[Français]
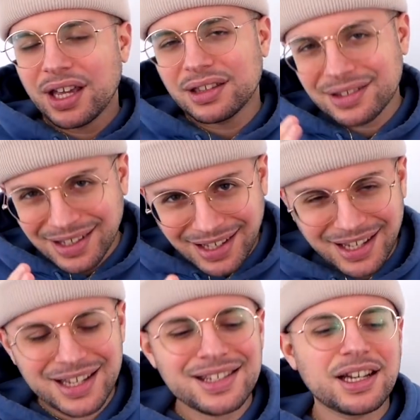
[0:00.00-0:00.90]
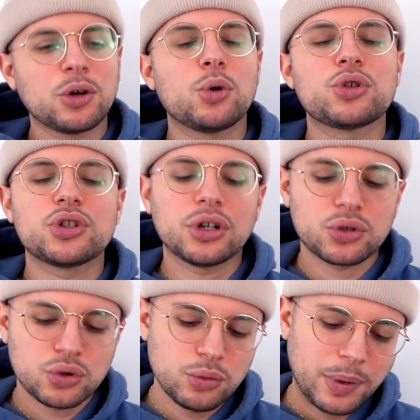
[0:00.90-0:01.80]
est très accrocheur,
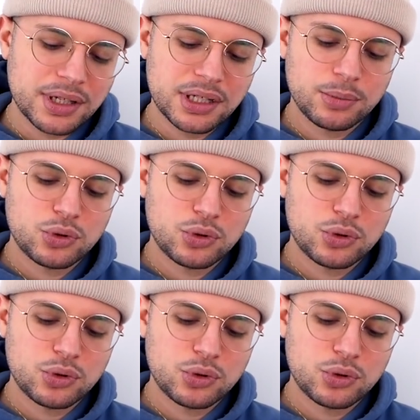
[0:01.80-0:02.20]
super simple,